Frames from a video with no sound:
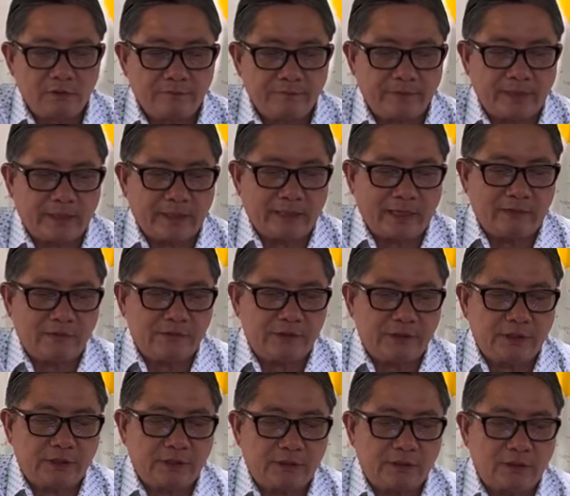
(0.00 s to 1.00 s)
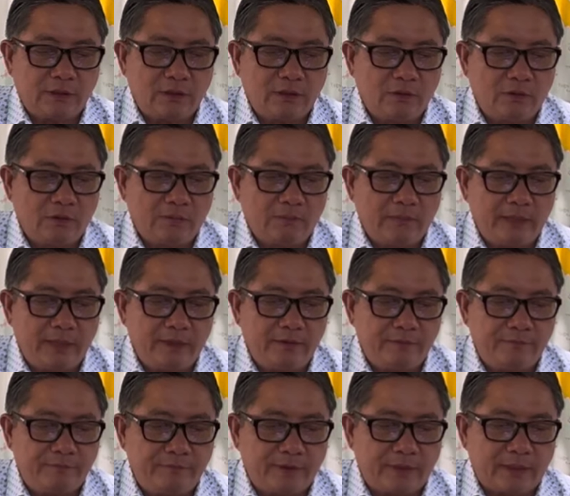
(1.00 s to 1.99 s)
Phiền não trượt là luôn bị
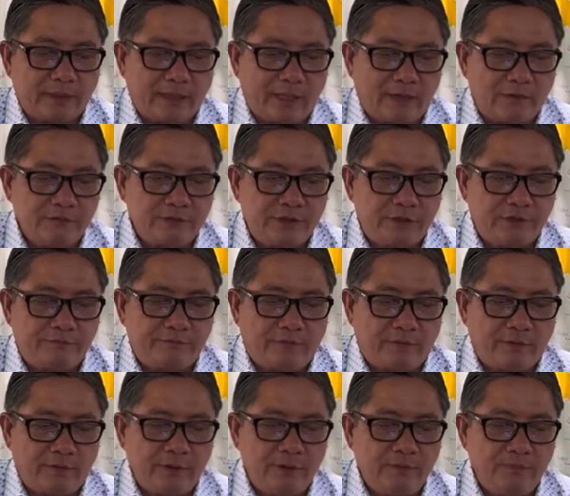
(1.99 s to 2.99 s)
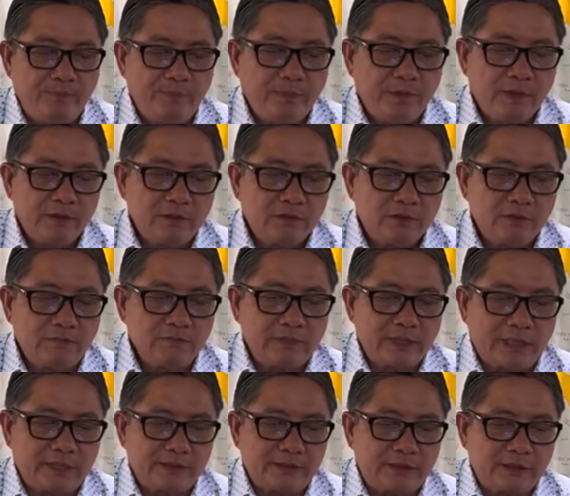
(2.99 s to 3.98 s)
phiền não chi phối. Chúng
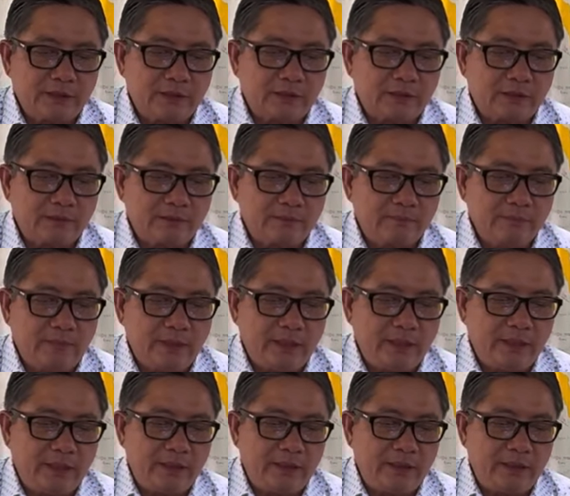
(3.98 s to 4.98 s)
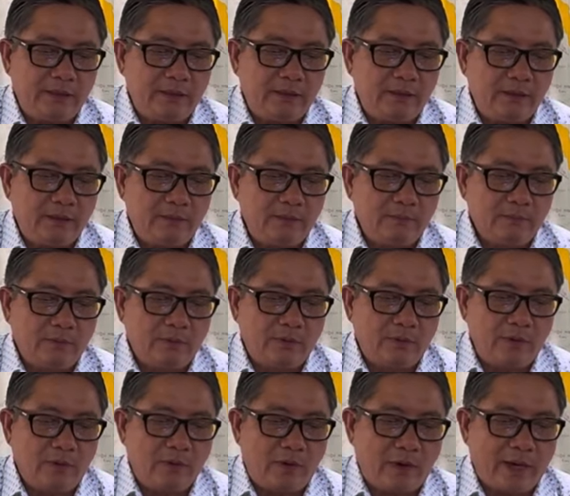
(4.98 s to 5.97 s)
sanh trượt bị
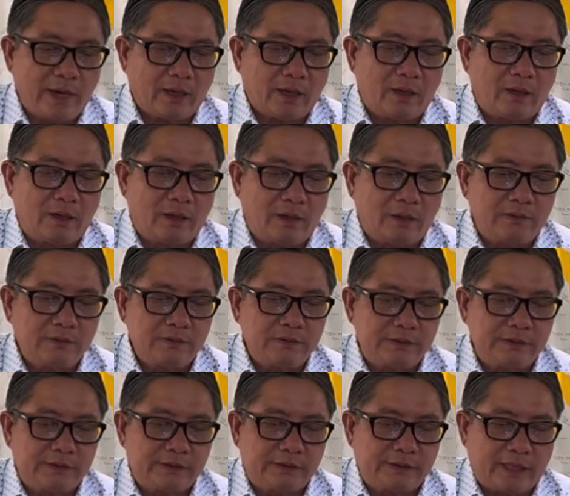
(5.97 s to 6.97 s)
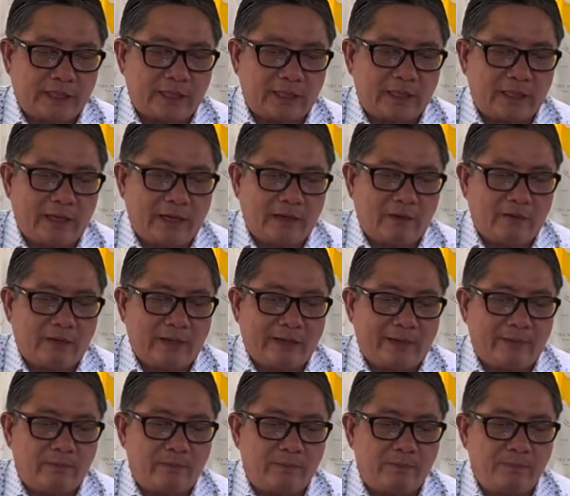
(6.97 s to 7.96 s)
bụi oan khổ trần lao
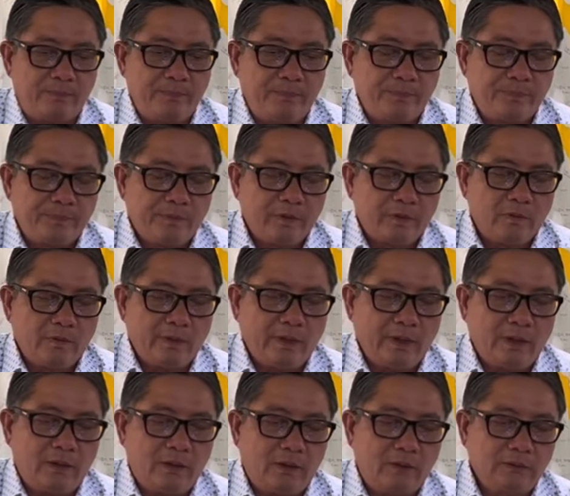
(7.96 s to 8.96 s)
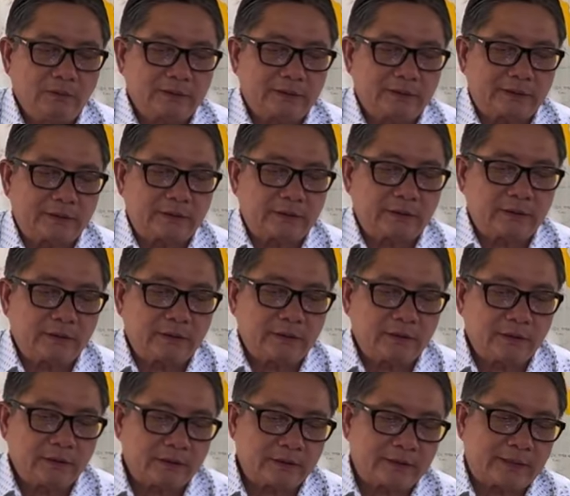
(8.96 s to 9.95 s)
làm hoe ố
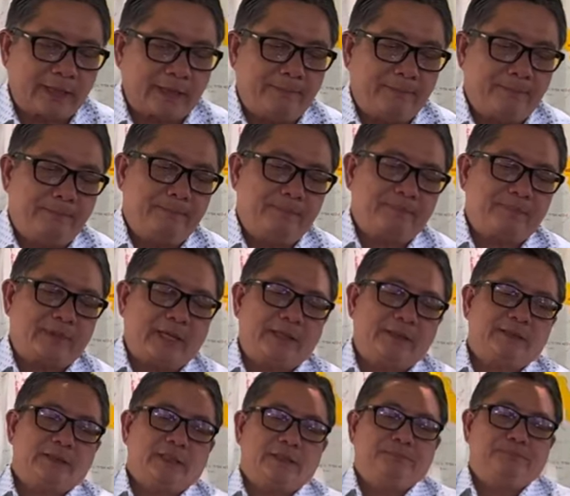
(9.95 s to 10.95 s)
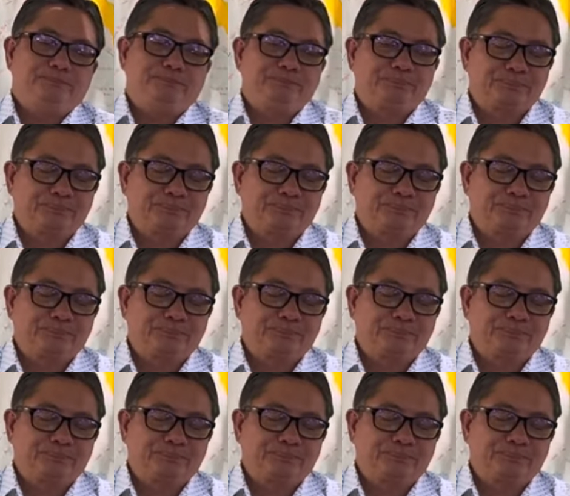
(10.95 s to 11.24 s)
tâm thanh tịnh